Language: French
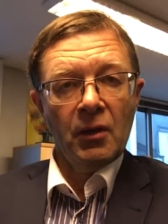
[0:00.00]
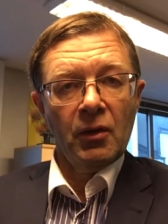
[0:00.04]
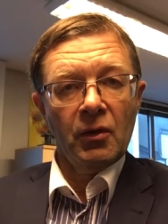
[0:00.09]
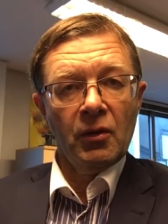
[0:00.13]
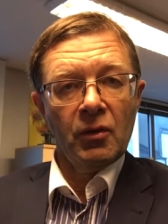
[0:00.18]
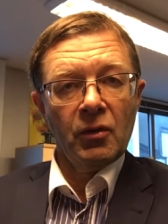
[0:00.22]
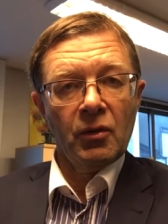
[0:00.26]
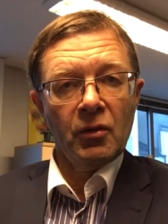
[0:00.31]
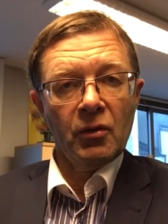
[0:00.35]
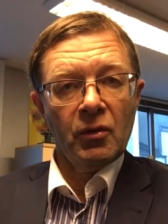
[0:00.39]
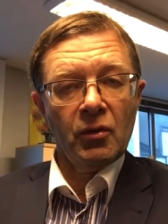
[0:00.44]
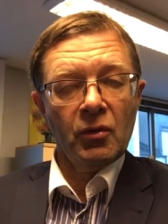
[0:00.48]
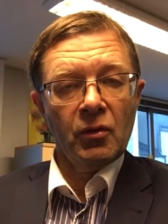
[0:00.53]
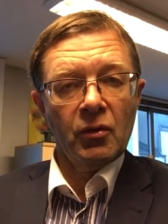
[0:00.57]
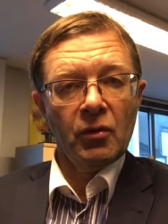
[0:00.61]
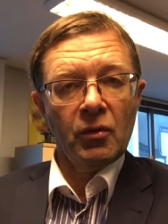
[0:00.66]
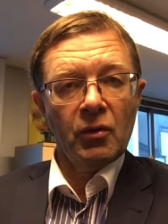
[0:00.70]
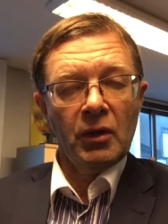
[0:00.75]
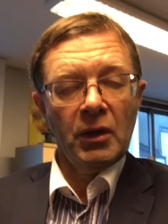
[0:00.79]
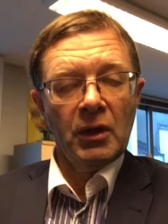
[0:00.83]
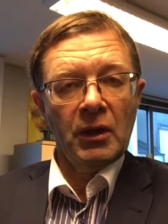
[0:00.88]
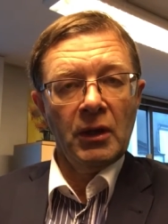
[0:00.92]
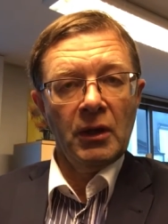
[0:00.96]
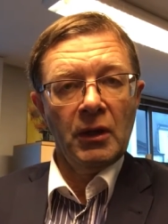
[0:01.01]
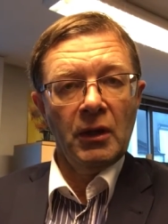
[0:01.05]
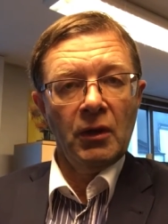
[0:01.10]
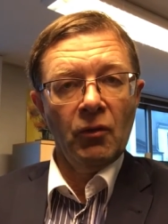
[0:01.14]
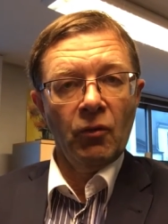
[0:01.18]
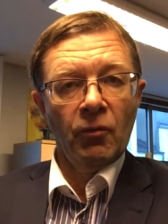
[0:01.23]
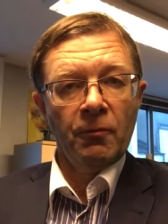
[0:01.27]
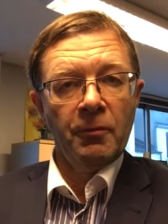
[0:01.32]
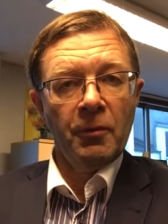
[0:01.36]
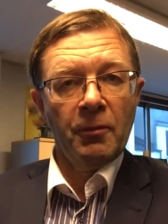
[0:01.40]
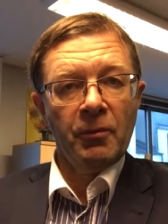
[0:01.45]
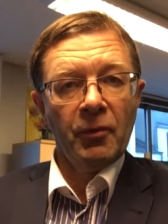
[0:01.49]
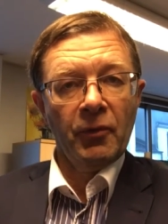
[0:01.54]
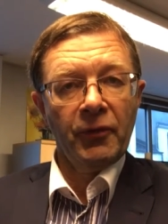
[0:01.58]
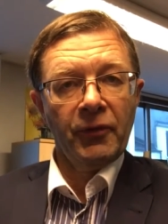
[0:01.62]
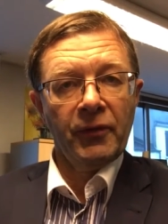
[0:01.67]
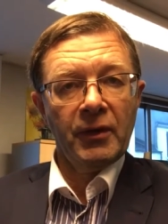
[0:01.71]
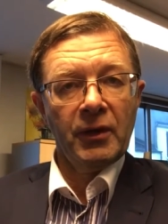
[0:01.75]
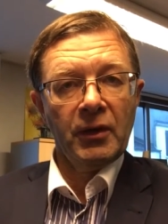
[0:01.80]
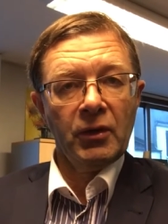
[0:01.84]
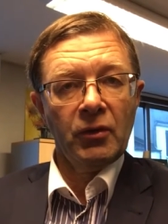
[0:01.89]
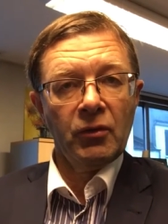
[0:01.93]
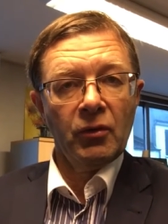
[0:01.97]
Euh, et on peut
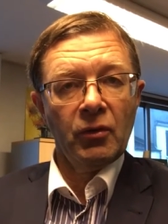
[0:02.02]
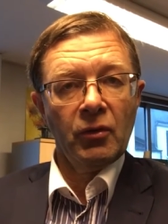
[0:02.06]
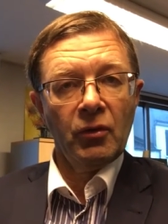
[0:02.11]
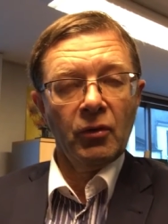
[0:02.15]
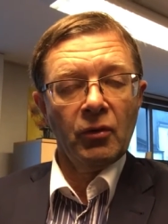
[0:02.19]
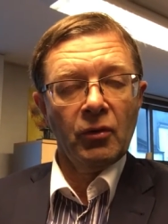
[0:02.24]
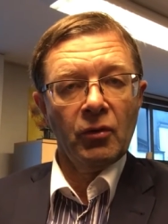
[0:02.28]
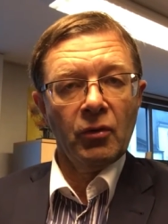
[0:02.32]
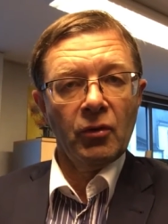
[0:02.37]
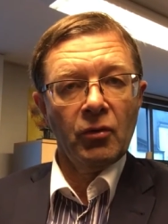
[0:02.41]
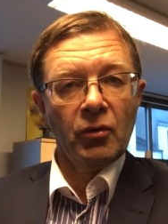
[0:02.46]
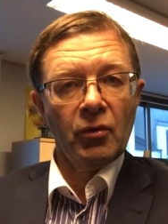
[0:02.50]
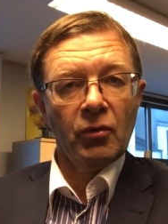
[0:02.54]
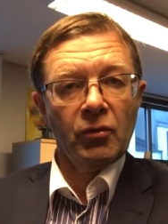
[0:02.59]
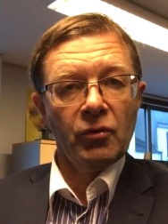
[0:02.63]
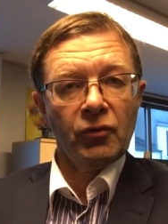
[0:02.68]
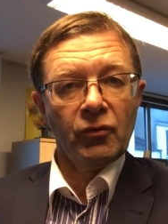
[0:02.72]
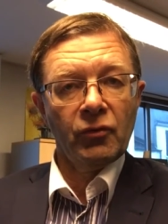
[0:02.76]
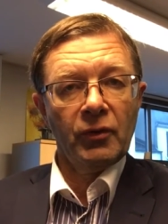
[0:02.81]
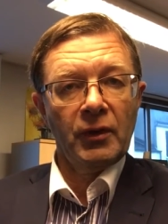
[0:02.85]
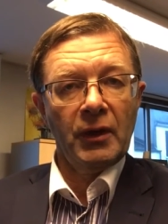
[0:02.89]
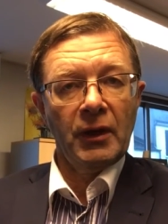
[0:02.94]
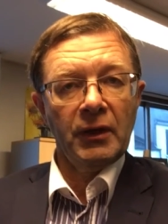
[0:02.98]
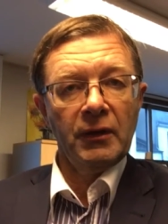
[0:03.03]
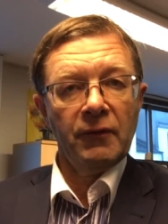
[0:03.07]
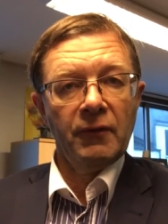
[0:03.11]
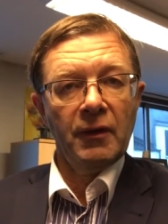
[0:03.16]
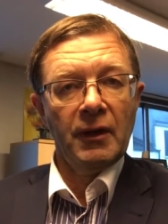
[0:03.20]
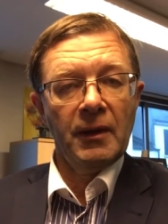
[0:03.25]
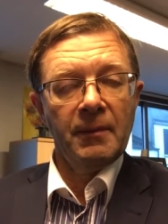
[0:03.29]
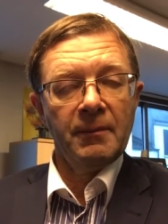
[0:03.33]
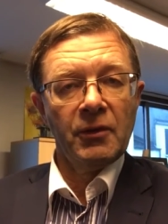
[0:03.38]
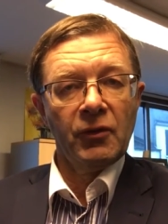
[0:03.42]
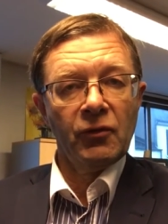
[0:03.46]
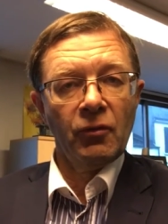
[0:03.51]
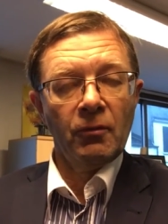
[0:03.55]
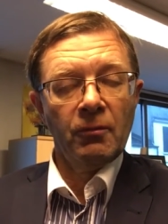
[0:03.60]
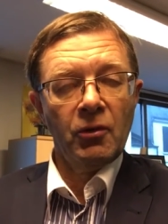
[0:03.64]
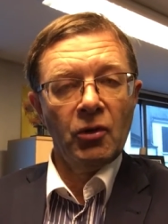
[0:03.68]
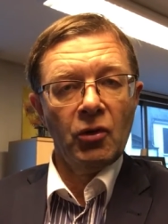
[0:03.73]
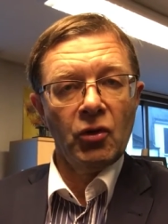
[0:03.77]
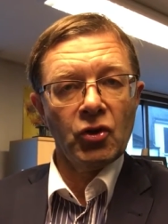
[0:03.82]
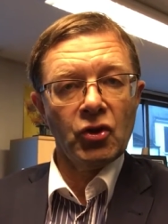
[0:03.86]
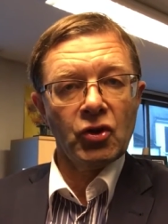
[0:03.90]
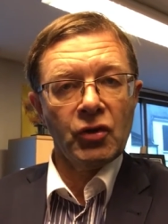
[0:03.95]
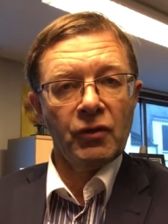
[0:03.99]
penser que euh, son arrivée à la Maison
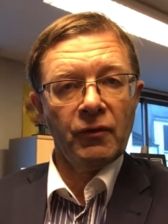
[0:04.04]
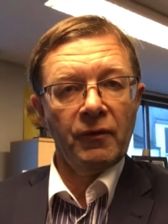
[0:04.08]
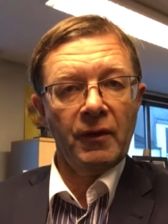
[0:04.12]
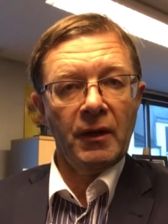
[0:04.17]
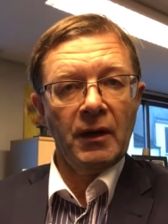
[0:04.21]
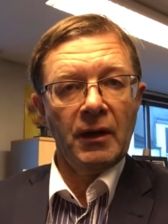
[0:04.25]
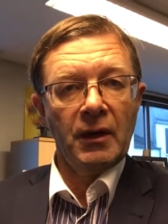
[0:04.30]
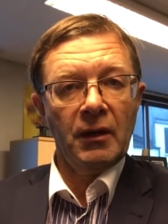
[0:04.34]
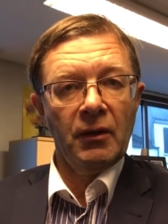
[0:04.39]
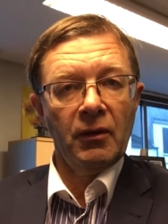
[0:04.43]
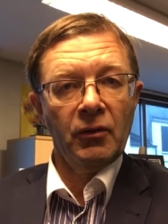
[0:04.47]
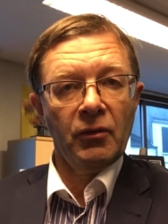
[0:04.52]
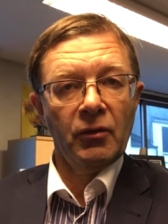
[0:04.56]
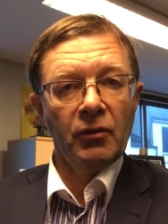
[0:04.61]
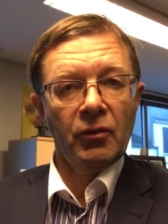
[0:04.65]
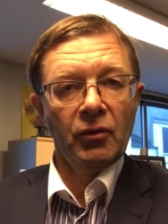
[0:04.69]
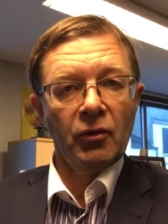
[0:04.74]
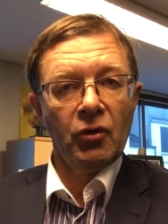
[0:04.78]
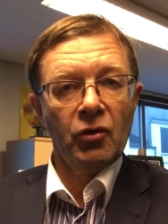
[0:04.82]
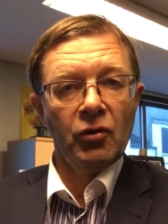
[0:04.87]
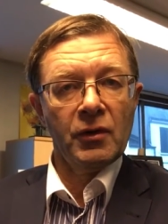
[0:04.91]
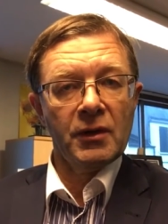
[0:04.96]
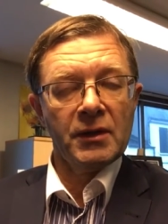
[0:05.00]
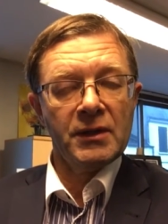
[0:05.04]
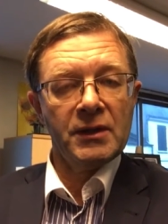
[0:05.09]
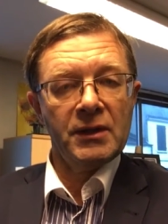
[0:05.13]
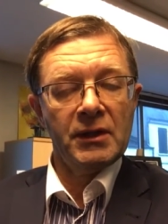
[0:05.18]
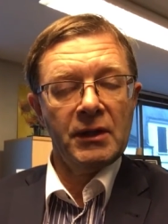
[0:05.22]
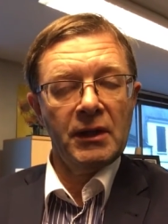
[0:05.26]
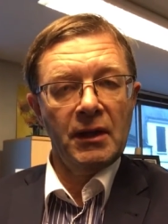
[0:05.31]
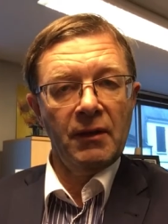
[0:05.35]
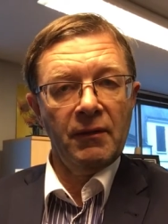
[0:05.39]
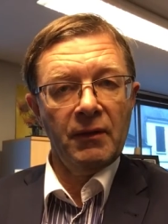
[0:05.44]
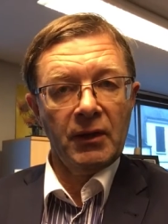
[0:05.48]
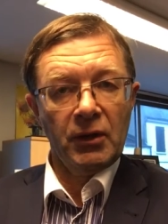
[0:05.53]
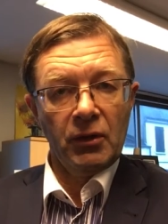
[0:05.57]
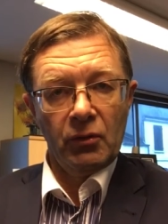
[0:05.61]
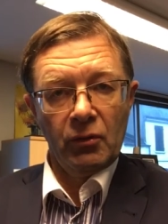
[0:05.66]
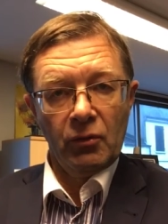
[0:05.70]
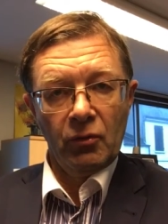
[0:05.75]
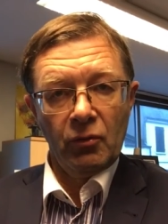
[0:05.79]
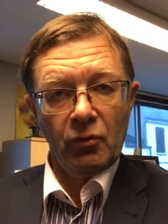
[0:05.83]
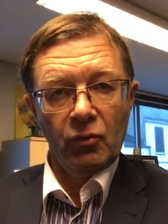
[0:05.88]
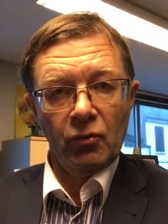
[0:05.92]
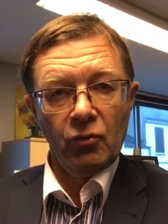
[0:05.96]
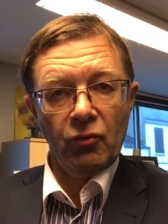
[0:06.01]
Blanche va euh, coïncider avec
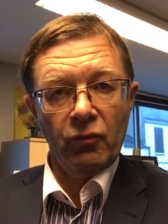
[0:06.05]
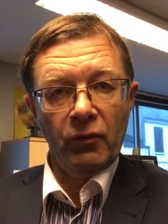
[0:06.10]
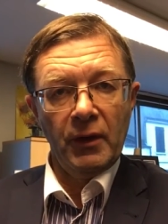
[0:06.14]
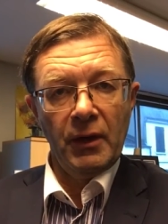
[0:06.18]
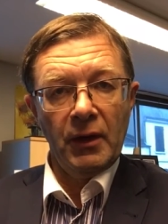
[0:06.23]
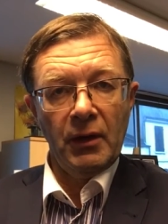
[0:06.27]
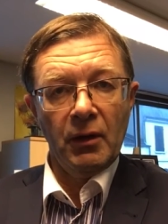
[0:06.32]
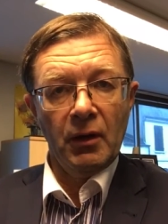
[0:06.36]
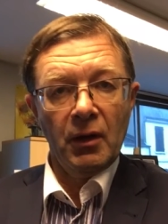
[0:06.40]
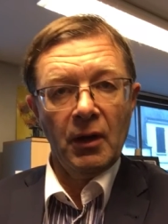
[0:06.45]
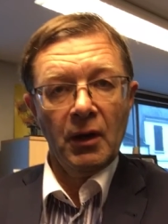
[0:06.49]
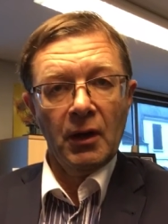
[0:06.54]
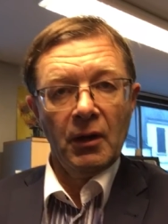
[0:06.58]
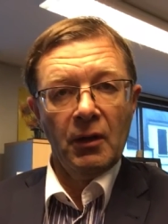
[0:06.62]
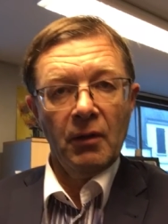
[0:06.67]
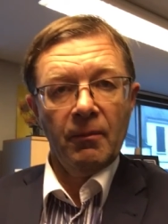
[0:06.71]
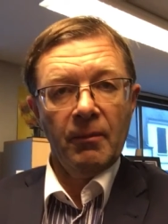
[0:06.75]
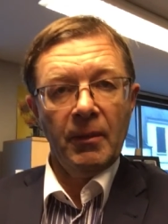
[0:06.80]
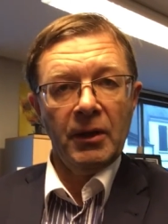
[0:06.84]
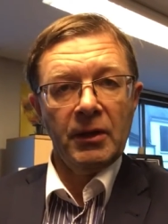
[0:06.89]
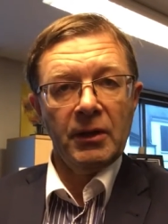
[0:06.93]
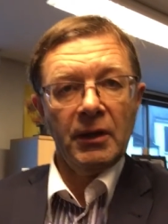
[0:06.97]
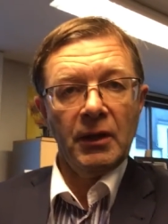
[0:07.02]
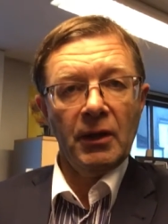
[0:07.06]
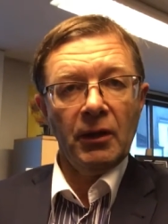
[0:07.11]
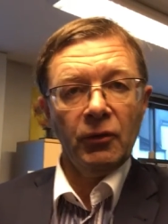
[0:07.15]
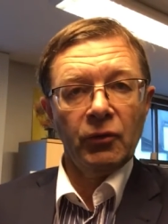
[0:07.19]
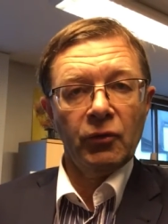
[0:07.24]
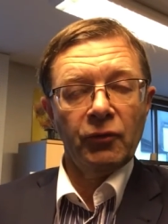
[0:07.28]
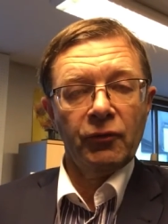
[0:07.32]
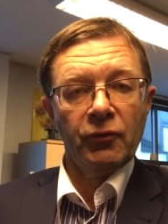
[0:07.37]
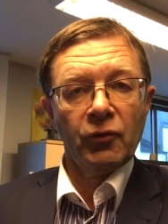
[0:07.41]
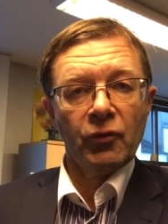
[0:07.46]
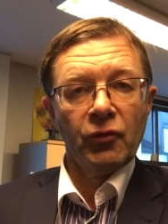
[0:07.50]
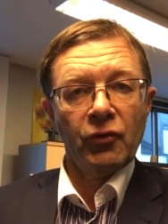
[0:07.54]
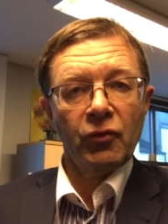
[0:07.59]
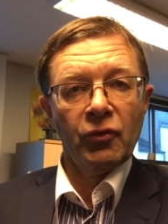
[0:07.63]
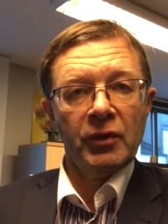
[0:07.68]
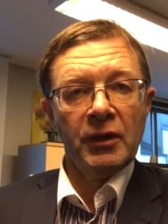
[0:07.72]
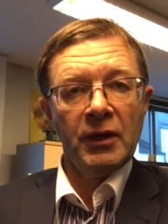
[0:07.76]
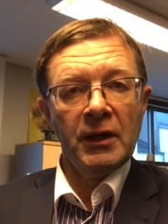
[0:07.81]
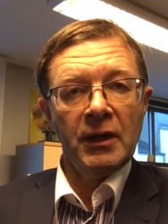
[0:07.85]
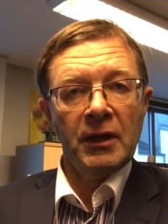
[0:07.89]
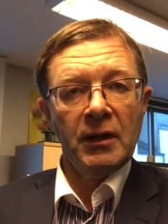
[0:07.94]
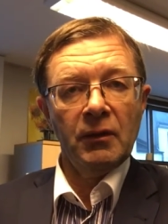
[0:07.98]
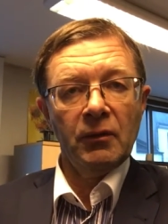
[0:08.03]
une nouvelle manière de
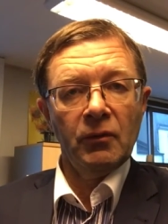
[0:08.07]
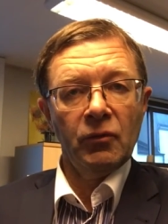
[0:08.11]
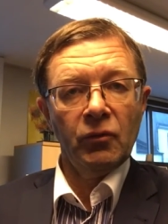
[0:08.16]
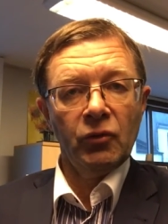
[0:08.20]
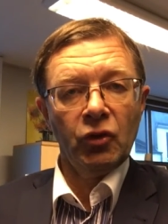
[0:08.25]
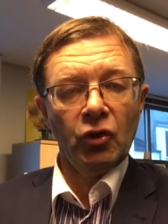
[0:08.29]
fonctionner.